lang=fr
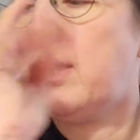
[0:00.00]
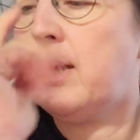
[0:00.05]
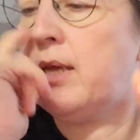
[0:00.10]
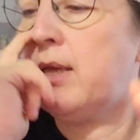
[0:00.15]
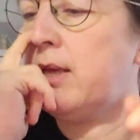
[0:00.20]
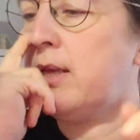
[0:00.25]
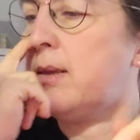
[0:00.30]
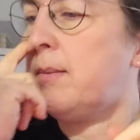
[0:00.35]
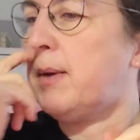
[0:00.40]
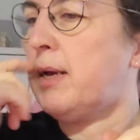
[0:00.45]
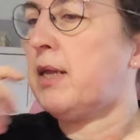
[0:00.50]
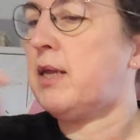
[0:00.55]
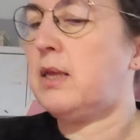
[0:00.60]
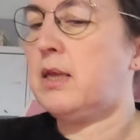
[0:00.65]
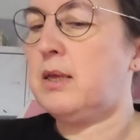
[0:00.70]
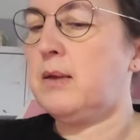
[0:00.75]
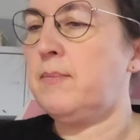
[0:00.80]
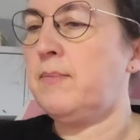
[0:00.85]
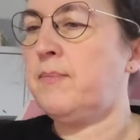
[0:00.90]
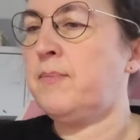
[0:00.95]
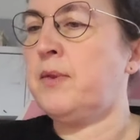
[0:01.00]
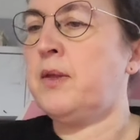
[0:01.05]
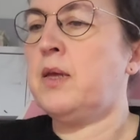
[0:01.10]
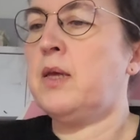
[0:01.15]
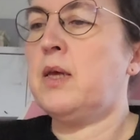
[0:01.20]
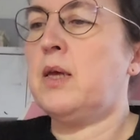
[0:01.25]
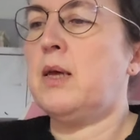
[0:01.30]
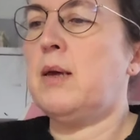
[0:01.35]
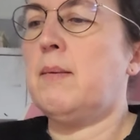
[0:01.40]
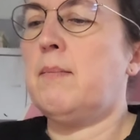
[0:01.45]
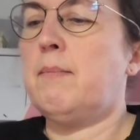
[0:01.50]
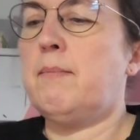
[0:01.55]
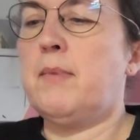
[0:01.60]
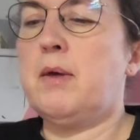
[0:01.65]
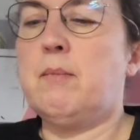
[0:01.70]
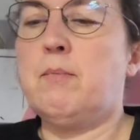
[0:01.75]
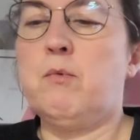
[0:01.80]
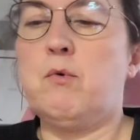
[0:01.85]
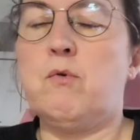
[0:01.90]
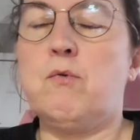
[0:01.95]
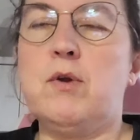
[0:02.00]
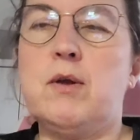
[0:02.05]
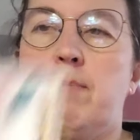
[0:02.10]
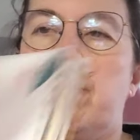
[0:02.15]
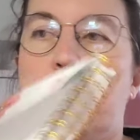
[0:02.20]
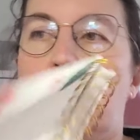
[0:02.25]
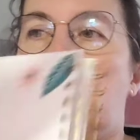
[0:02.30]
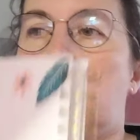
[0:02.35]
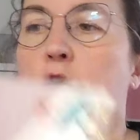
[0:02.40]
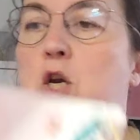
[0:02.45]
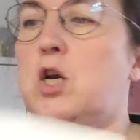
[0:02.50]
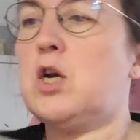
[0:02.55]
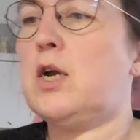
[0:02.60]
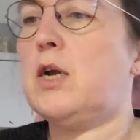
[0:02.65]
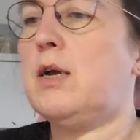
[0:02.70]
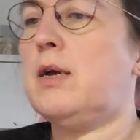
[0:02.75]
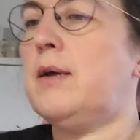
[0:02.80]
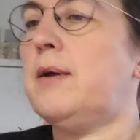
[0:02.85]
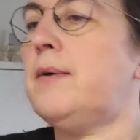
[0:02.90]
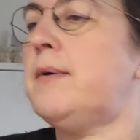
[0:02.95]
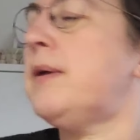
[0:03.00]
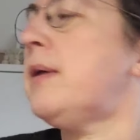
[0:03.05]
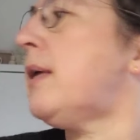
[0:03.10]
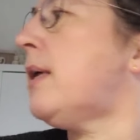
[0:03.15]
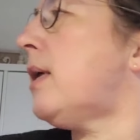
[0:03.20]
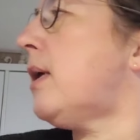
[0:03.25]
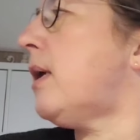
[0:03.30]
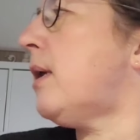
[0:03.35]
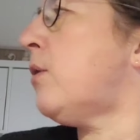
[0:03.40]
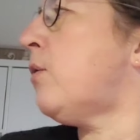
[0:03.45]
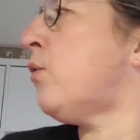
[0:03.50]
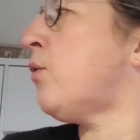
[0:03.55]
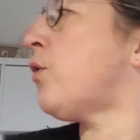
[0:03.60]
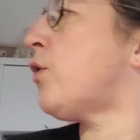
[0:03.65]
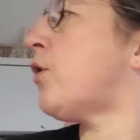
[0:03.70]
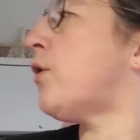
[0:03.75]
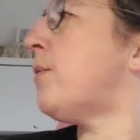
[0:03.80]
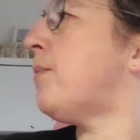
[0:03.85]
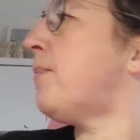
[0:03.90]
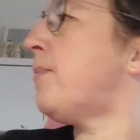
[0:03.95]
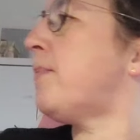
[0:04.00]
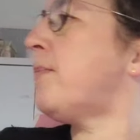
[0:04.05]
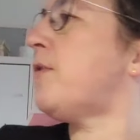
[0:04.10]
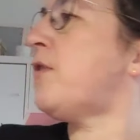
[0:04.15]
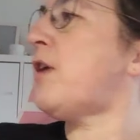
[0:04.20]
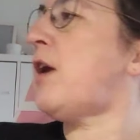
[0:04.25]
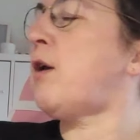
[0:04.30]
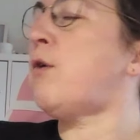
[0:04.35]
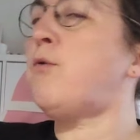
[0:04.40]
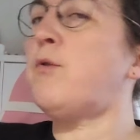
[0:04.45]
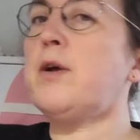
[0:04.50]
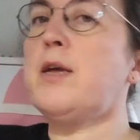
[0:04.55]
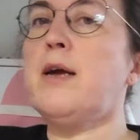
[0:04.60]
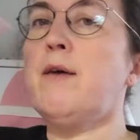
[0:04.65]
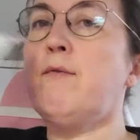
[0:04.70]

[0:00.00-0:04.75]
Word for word: et c'est parti. Memory machin. Donc, j'ai un courrier